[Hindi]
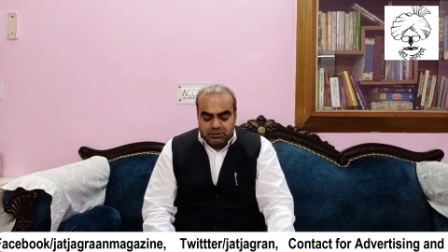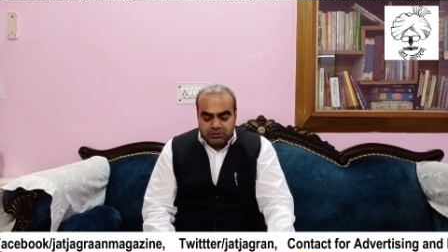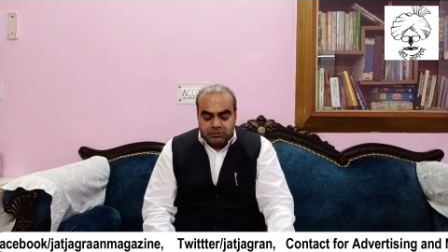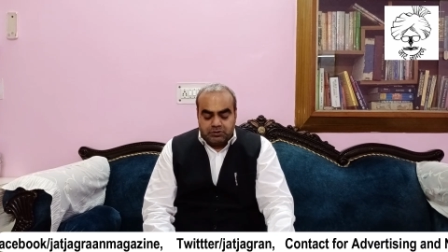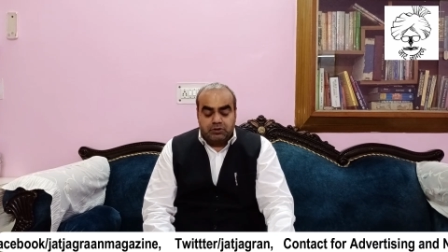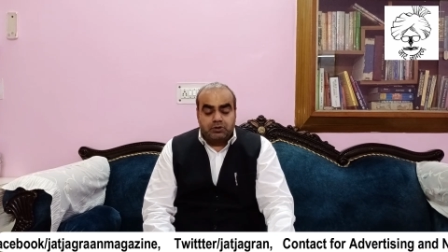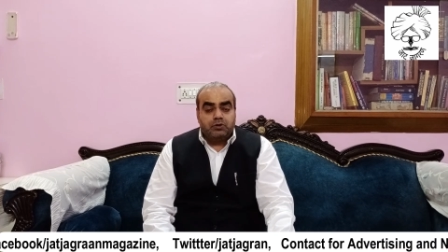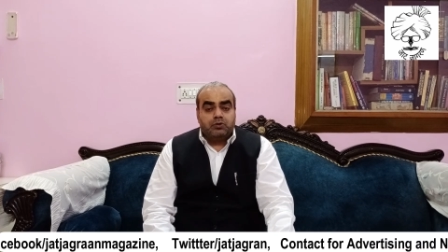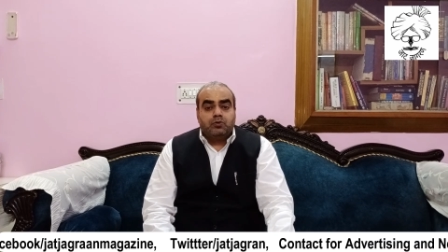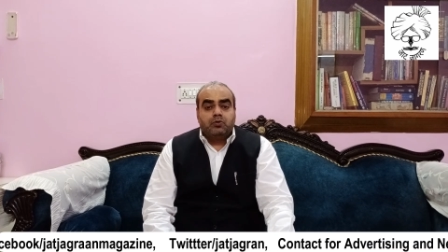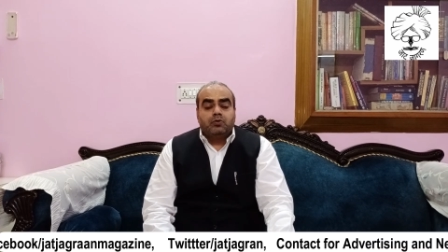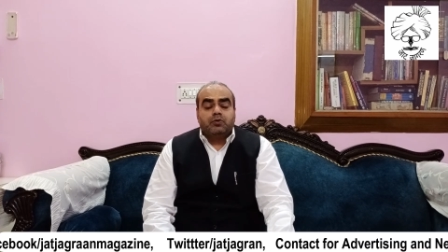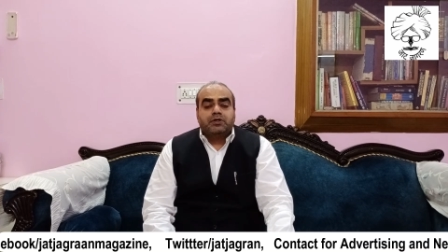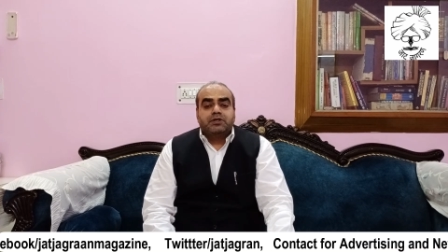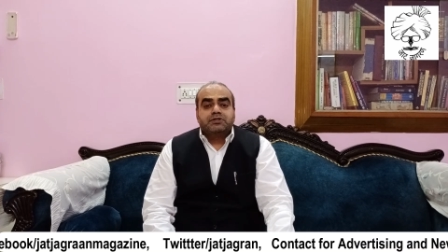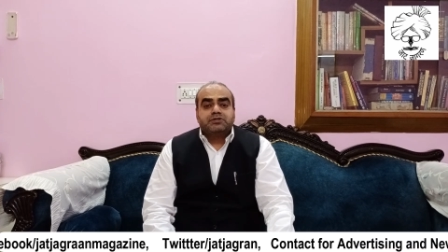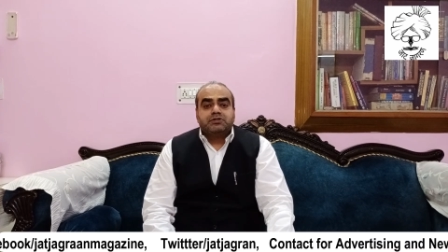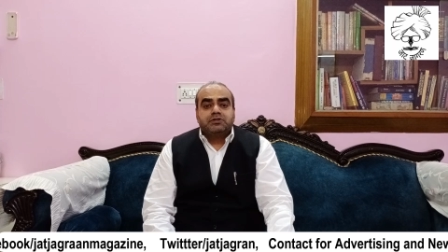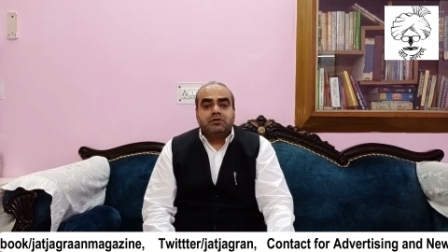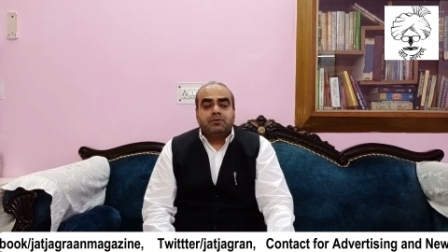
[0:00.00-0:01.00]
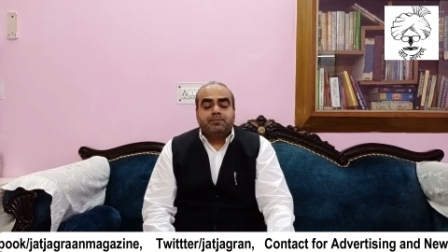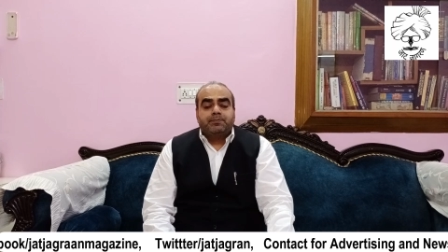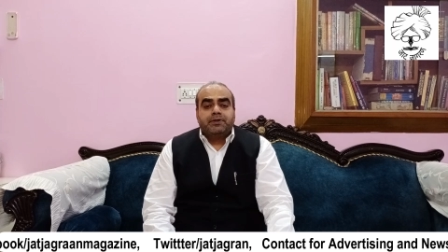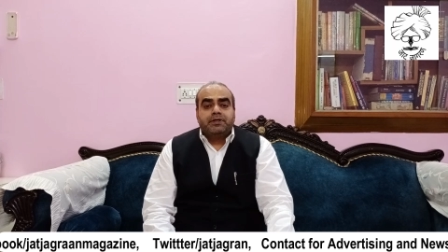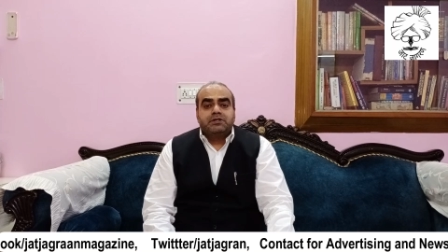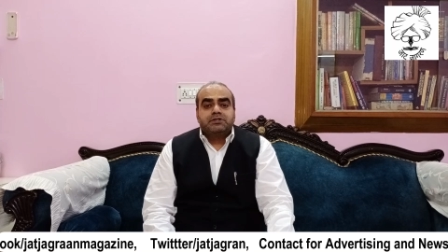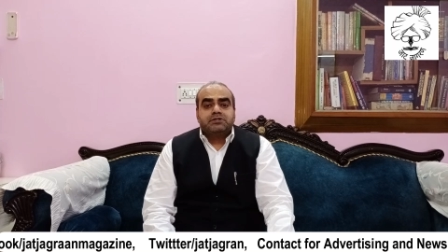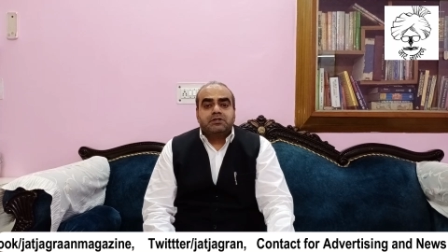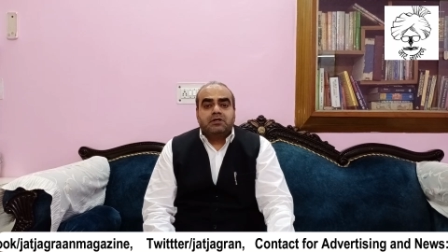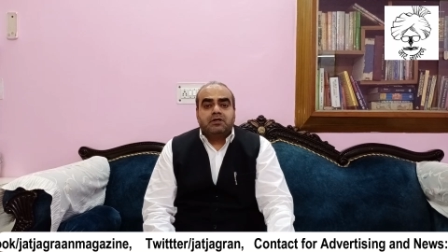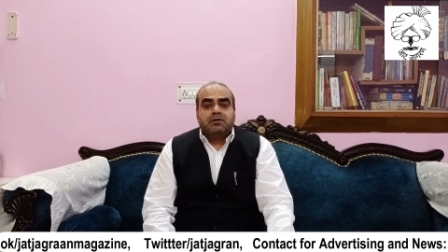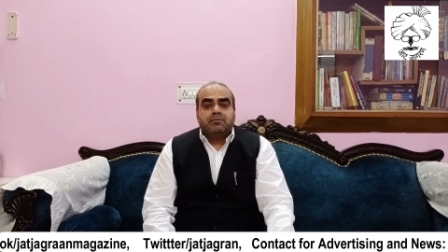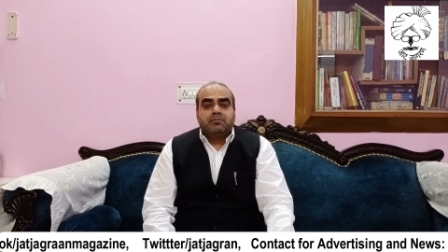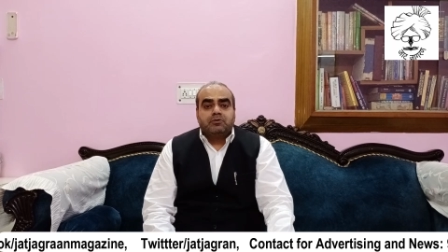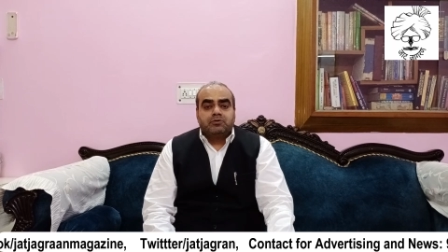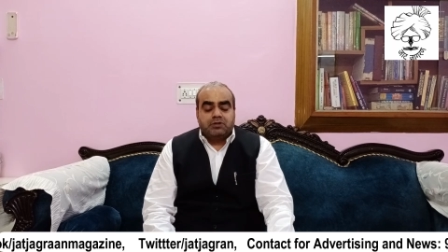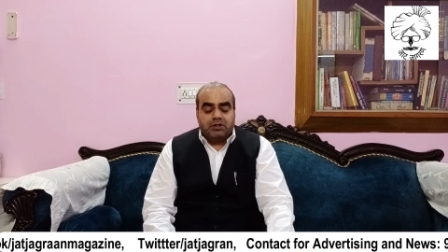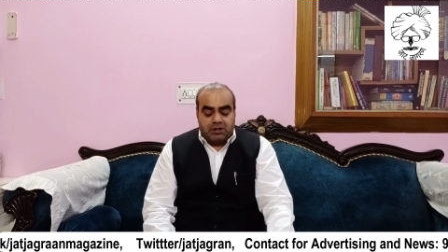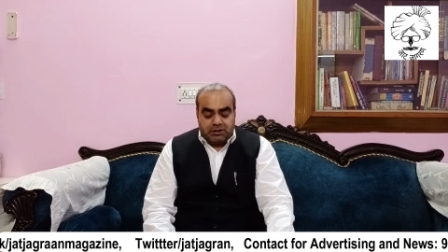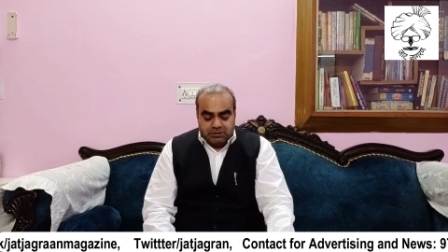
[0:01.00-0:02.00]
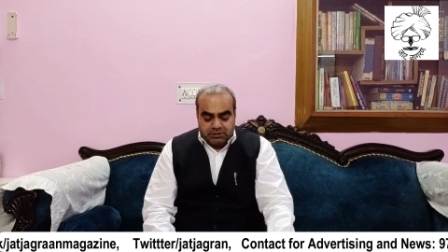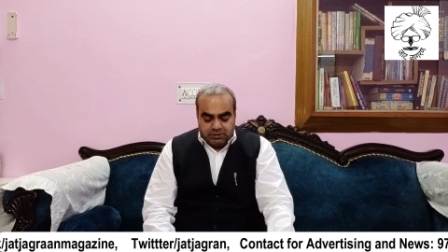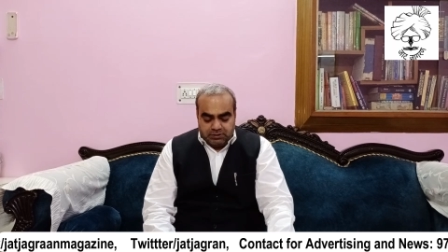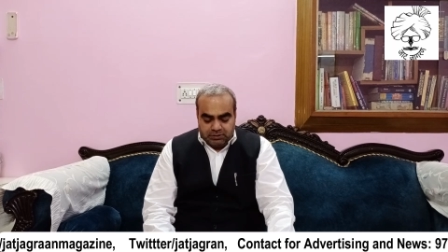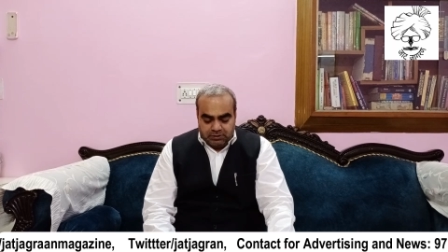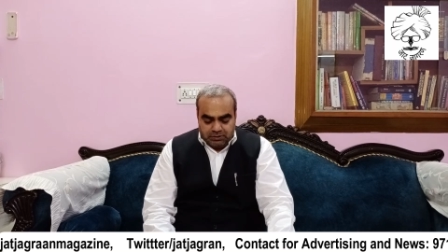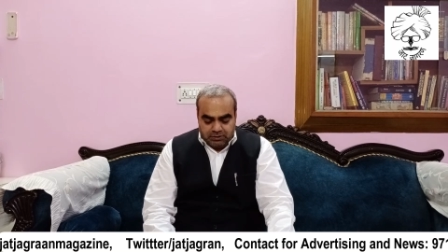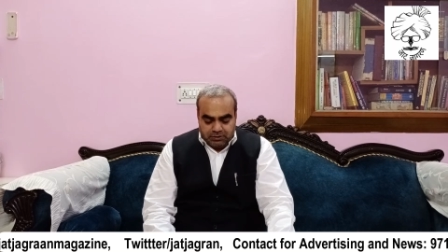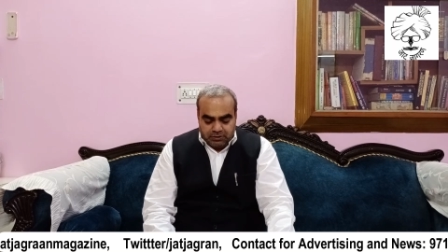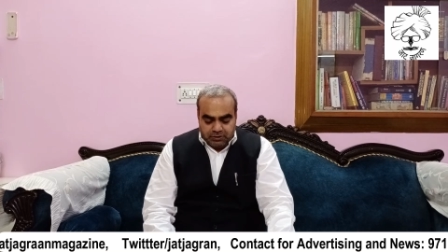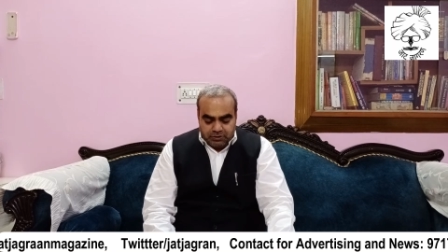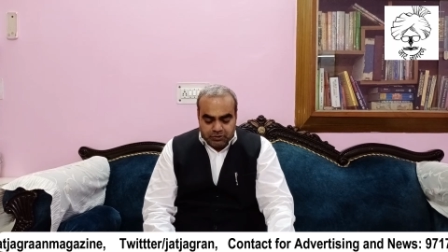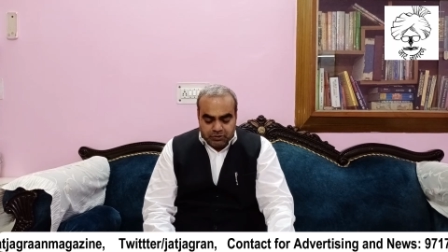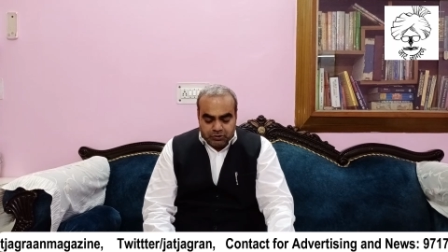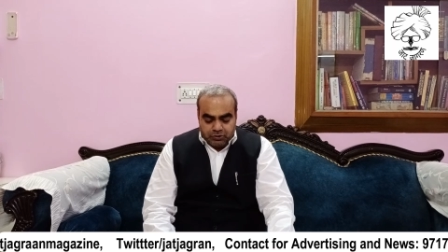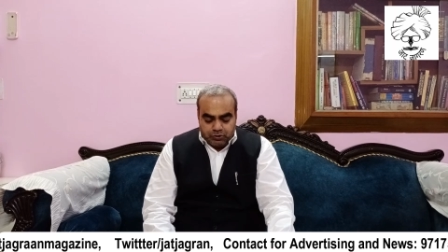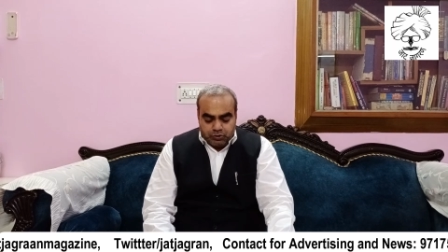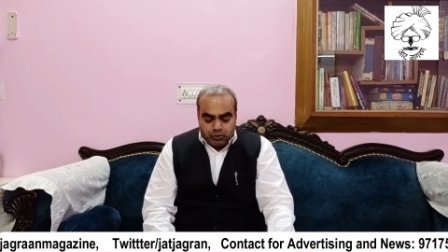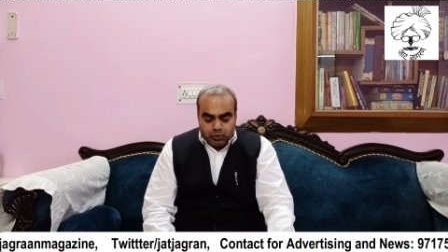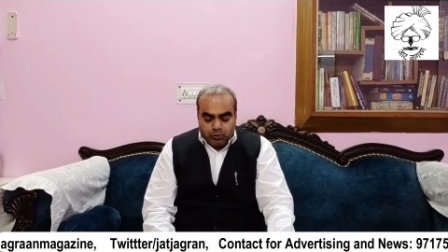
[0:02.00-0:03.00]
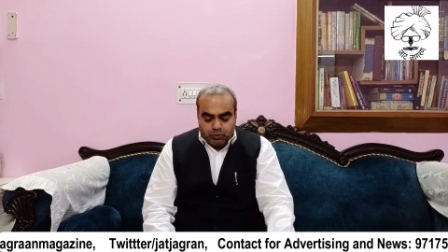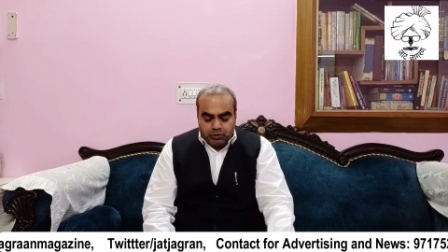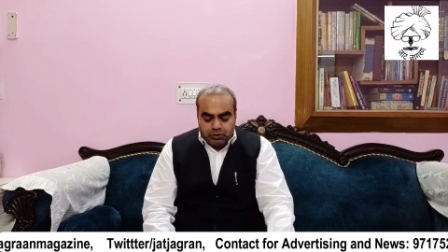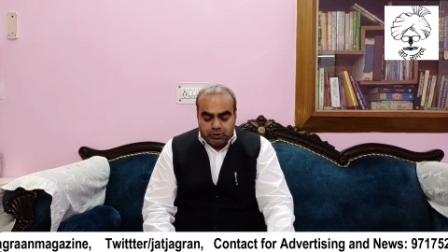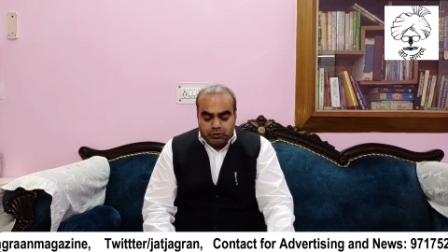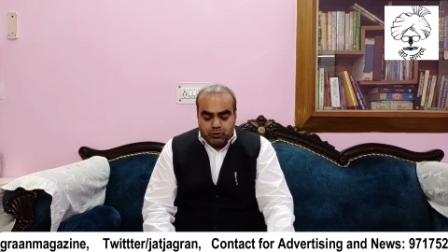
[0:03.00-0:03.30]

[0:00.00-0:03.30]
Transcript: जिनको किसी परिचय का मोहताज नहीं चौधरी